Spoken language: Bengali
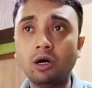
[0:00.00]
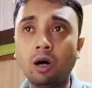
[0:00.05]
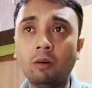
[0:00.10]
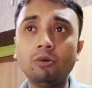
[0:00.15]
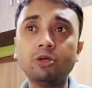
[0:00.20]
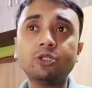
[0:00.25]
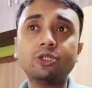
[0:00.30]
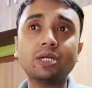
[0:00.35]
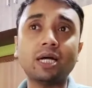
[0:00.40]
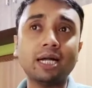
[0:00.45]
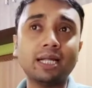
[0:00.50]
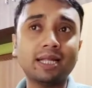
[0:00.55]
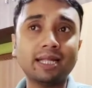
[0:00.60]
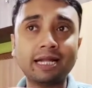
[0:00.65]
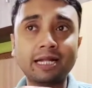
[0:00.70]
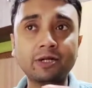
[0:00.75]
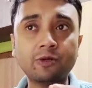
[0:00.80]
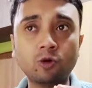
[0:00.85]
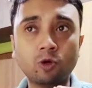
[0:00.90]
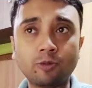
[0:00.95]
অবশ্যই
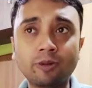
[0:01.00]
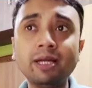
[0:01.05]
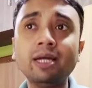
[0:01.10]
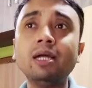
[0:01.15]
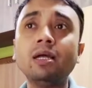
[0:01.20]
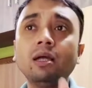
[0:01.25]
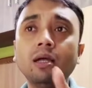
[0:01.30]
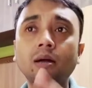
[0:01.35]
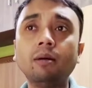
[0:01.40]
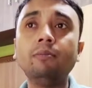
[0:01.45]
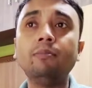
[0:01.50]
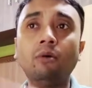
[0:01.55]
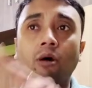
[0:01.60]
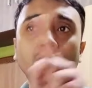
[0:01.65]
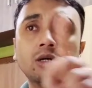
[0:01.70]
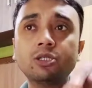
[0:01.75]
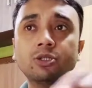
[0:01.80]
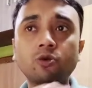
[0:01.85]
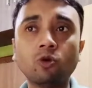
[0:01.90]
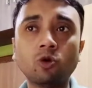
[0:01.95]
আন্ডারলাইন করবে
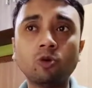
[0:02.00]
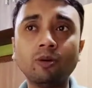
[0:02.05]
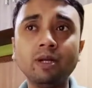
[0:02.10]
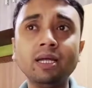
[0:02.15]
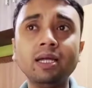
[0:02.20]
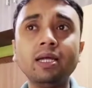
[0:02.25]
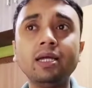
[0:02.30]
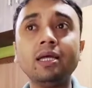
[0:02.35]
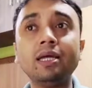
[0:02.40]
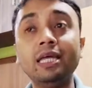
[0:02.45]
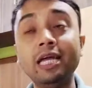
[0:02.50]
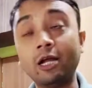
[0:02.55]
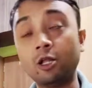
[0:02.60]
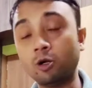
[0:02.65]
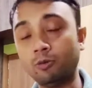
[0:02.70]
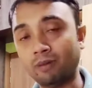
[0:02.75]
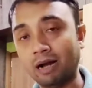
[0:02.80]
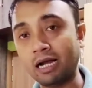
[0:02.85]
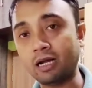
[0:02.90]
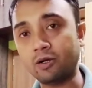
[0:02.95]
বক্স করবে
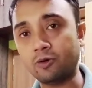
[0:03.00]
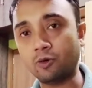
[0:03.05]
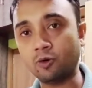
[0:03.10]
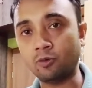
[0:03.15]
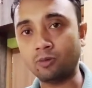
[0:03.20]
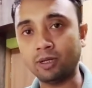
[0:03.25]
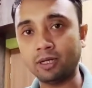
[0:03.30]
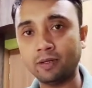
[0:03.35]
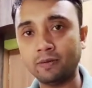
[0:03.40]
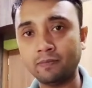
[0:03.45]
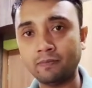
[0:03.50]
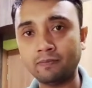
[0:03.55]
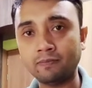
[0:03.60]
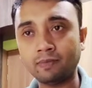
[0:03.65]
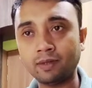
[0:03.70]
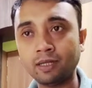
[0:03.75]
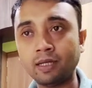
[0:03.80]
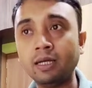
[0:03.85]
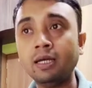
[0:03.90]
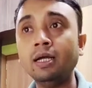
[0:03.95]
এগুলো মার্ক করবে
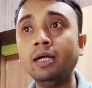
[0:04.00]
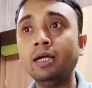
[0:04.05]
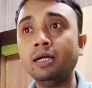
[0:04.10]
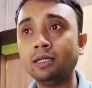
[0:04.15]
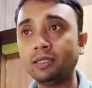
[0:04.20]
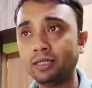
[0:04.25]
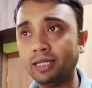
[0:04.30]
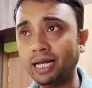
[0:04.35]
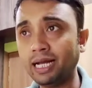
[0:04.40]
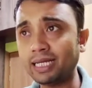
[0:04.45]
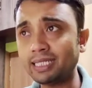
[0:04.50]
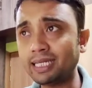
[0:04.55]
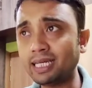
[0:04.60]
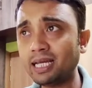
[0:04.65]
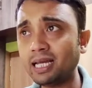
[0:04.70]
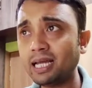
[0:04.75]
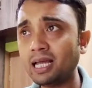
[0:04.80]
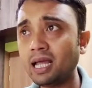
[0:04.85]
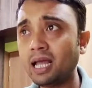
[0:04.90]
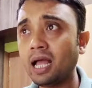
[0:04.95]
ঠিক আছে
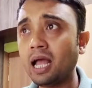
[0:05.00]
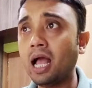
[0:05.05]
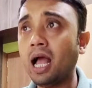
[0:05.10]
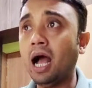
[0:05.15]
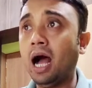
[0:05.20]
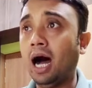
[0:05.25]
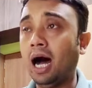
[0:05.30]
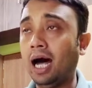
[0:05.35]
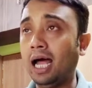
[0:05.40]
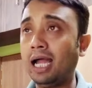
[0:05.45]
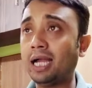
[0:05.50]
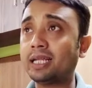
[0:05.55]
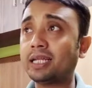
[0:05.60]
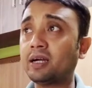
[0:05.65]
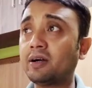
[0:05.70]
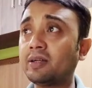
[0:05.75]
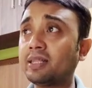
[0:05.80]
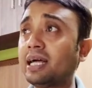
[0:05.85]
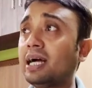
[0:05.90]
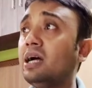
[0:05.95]
আরেকটা
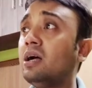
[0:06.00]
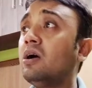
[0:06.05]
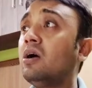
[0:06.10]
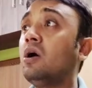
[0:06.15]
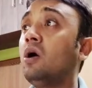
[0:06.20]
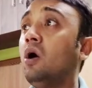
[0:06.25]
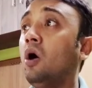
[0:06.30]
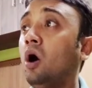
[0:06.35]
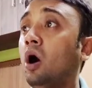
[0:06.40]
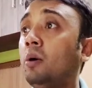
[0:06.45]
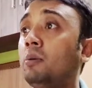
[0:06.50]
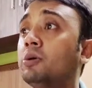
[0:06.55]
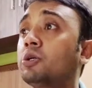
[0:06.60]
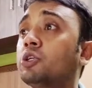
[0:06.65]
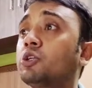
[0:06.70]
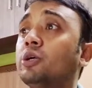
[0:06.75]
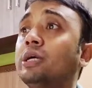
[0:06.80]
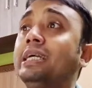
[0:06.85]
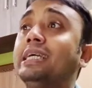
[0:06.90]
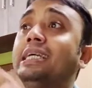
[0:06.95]
কথা
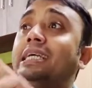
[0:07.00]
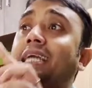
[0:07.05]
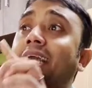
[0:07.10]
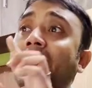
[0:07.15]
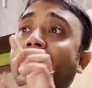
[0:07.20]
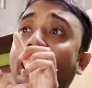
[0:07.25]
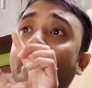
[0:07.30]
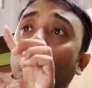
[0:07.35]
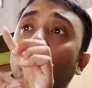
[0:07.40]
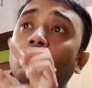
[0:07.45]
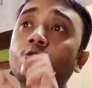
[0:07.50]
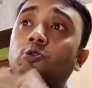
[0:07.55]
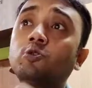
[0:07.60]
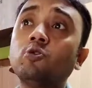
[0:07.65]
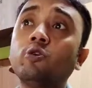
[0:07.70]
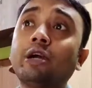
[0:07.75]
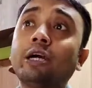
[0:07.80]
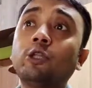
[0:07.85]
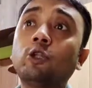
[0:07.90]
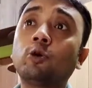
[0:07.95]
অবশ্যই এই
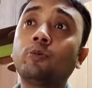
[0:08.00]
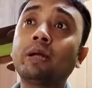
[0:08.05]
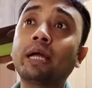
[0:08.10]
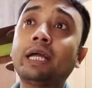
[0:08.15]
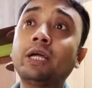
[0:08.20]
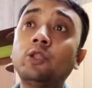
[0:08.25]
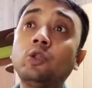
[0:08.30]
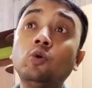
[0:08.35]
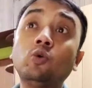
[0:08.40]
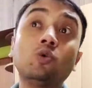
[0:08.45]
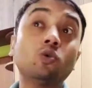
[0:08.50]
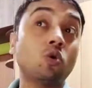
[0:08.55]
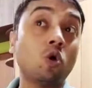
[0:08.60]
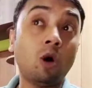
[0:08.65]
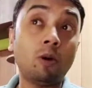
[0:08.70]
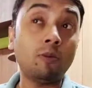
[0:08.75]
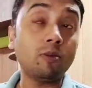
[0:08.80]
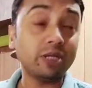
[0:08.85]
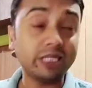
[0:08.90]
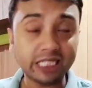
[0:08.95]
নোটসগুলোকে তোমরা কিন্তু
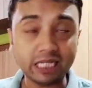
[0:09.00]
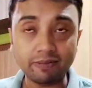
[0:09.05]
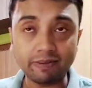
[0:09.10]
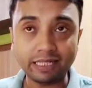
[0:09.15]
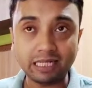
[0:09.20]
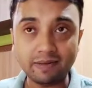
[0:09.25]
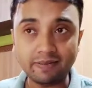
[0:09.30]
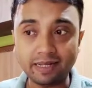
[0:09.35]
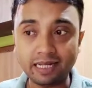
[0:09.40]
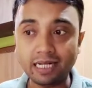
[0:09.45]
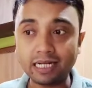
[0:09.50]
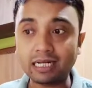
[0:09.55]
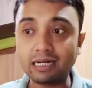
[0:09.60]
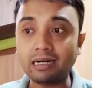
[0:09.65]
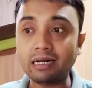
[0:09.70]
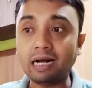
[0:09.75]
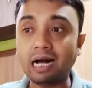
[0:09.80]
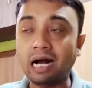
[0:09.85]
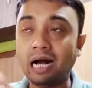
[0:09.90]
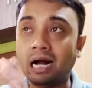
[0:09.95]
কম হিসাবে নেবে না
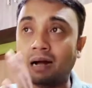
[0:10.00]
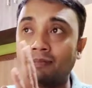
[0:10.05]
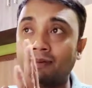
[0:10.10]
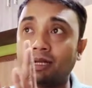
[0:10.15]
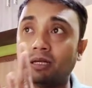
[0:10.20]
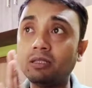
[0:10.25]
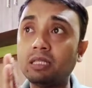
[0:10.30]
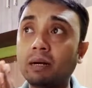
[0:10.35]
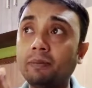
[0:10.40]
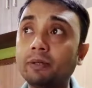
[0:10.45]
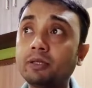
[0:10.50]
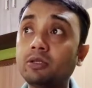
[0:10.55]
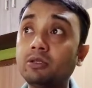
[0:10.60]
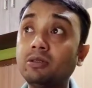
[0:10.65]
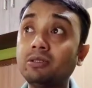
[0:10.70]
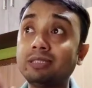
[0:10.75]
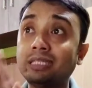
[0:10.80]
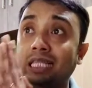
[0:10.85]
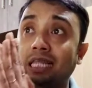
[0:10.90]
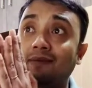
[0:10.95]
আমি কিন্তু আপাতত
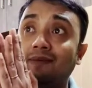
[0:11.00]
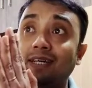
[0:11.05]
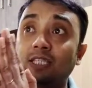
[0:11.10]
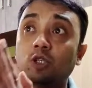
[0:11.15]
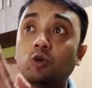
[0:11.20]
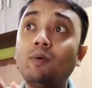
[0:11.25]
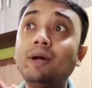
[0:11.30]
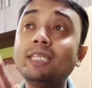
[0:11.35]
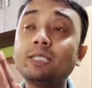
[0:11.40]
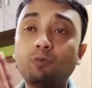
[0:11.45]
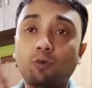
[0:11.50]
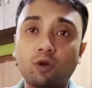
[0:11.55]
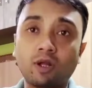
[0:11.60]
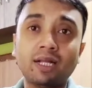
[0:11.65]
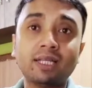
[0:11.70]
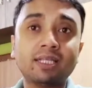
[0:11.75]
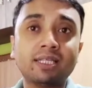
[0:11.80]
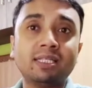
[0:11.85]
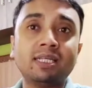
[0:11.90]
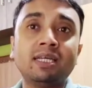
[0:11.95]
সিলেবাস ওয়াইজ
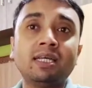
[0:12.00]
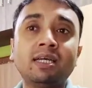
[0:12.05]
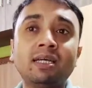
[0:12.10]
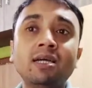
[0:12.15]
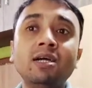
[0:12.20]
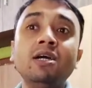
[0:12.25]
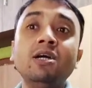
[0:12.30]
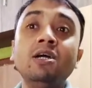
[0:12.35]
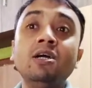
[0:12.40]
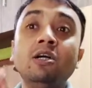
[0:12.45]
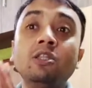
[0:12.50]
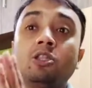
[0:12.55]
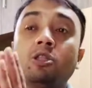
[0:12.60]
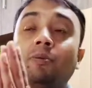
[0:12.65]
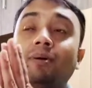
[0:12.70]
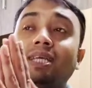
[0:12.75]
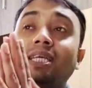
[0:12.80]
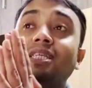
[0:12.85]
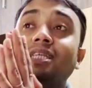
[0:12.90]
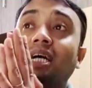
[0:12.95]
পড়াচ্ছি
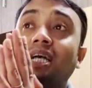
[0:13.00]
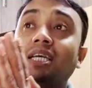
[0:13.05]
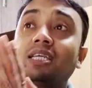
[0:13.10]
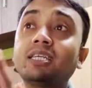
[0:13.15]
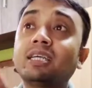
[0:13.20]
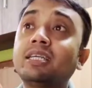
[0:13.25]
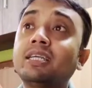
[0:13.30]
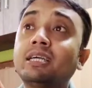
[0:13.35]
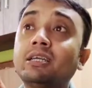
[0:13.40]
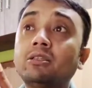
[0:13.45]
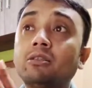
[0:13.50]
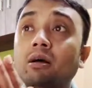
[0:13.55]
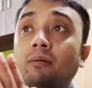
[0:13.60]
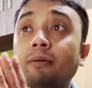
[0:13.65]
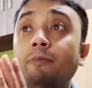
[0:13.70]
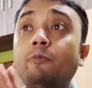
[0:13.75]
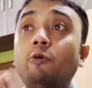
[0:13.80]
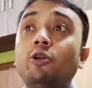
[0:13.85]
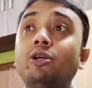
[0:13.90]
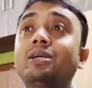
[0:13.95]
তোমাদের সাজেশন কিন্তু
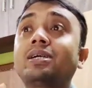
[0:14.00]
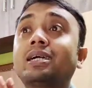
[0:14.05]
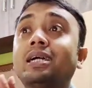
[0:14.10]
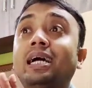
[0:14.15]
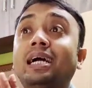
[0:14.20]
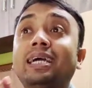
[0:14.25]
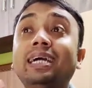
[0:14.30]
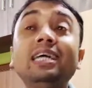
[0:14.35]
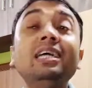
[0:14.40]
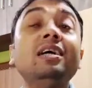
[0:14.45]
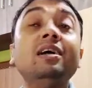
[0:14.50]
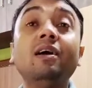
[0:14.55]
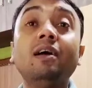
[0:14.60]
আমি পরীক্ষার আগে